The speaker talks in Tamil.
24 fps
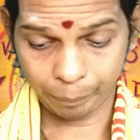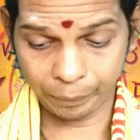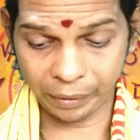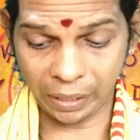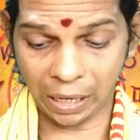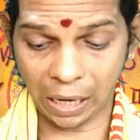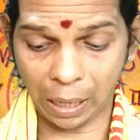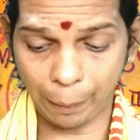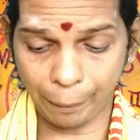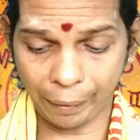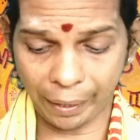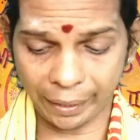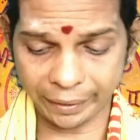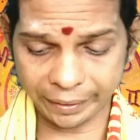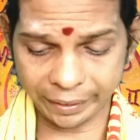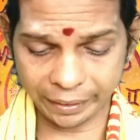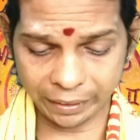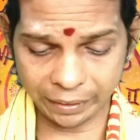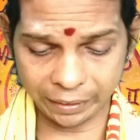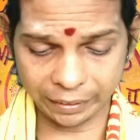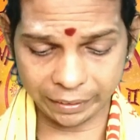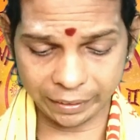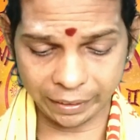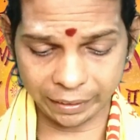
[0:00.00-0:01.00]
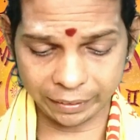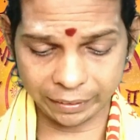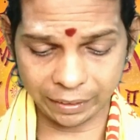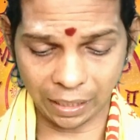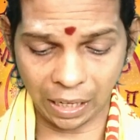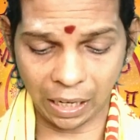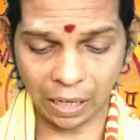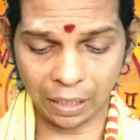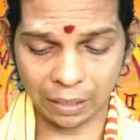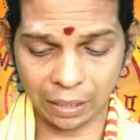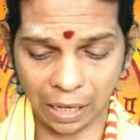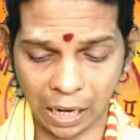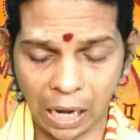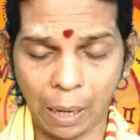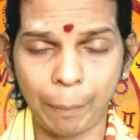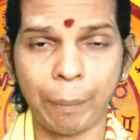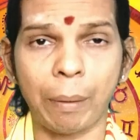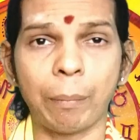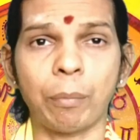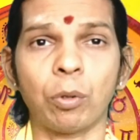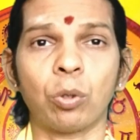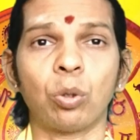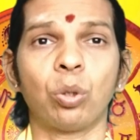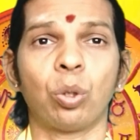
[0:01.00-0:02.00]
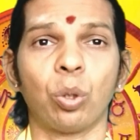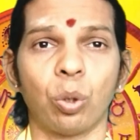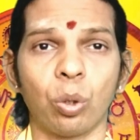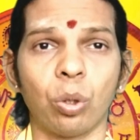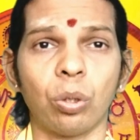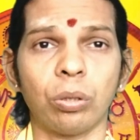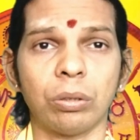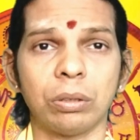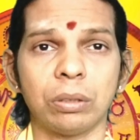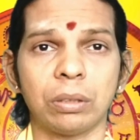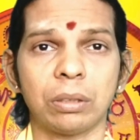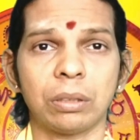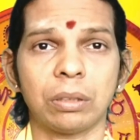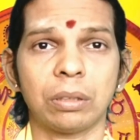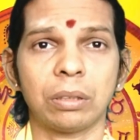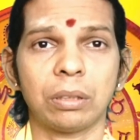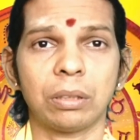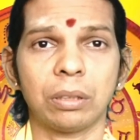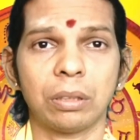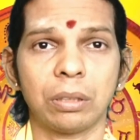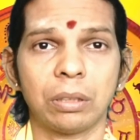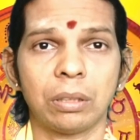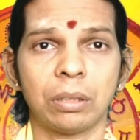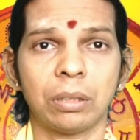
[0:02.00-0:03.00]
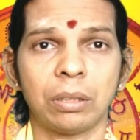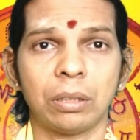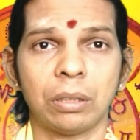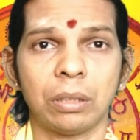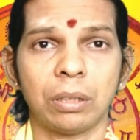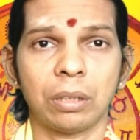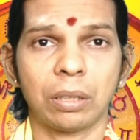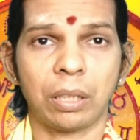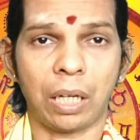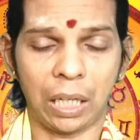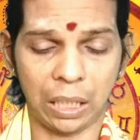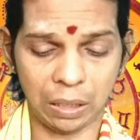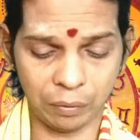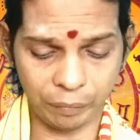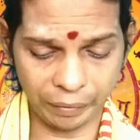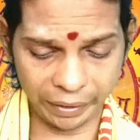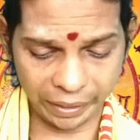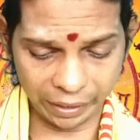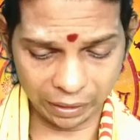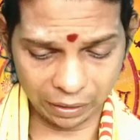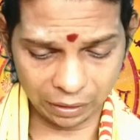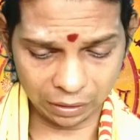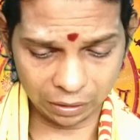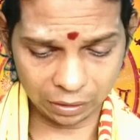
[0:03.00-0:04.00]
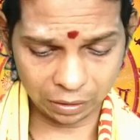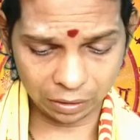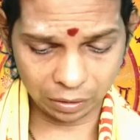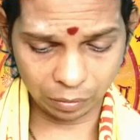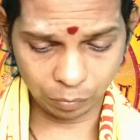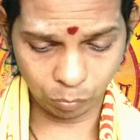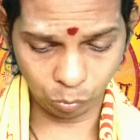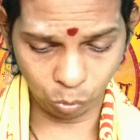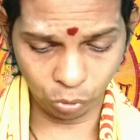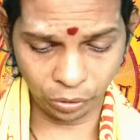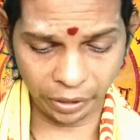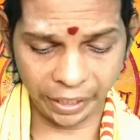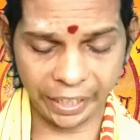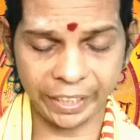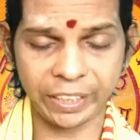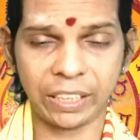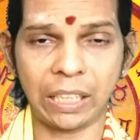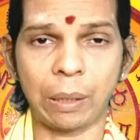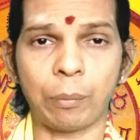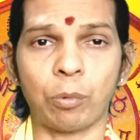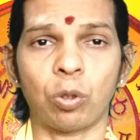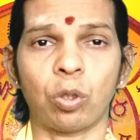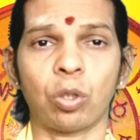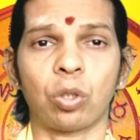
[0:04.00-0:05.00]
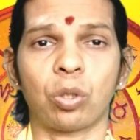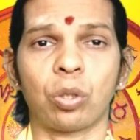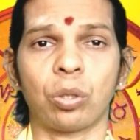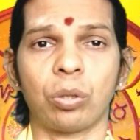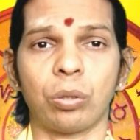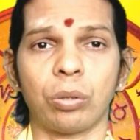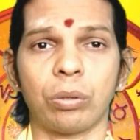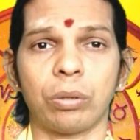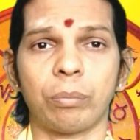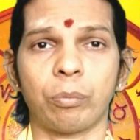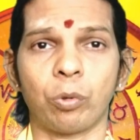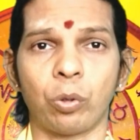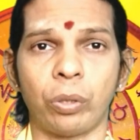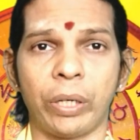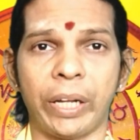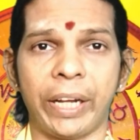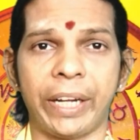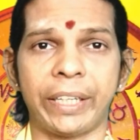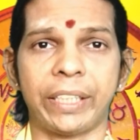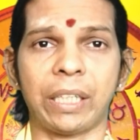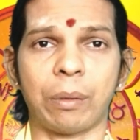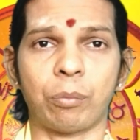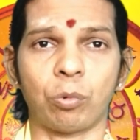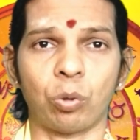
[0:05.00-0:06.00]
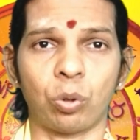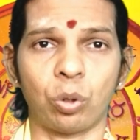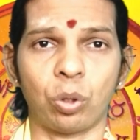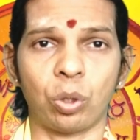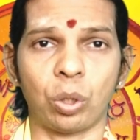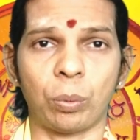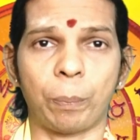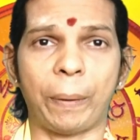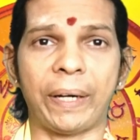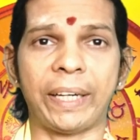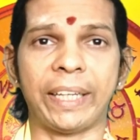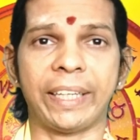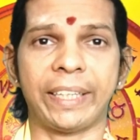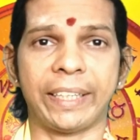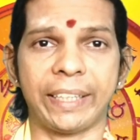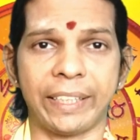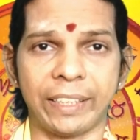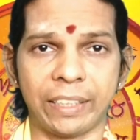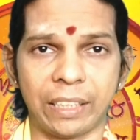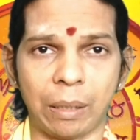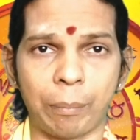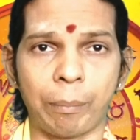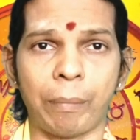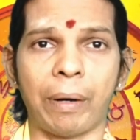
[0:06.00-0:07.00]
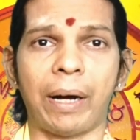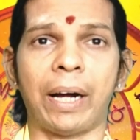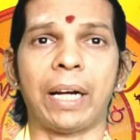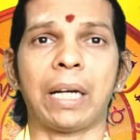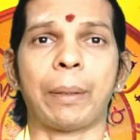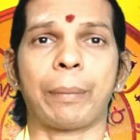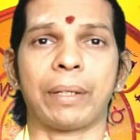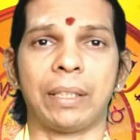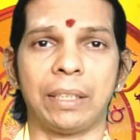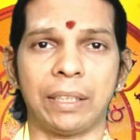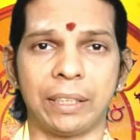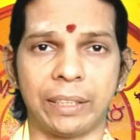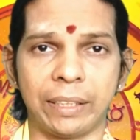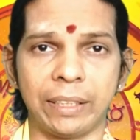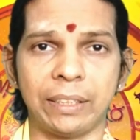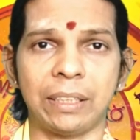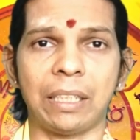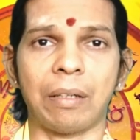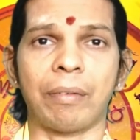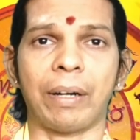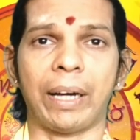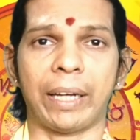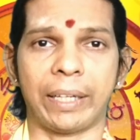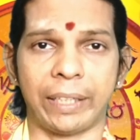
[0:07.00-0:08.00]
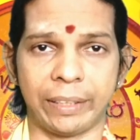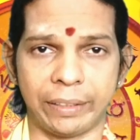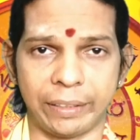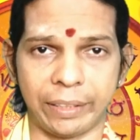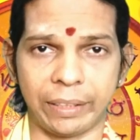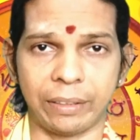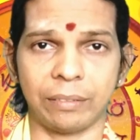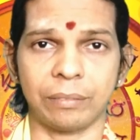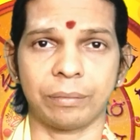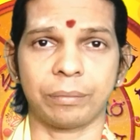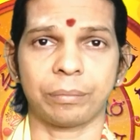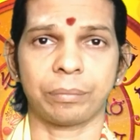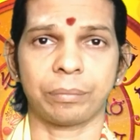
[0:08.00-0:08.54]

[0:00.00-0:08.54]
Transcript: வியாபாரிகளுக்கு லாபம் உண்டு கல்வியில் முன்னேற்றம் முன்னேற்றம் உண்டு படிக்கின்ற மாணவர்களுக்கு இந்த வாரத்தில்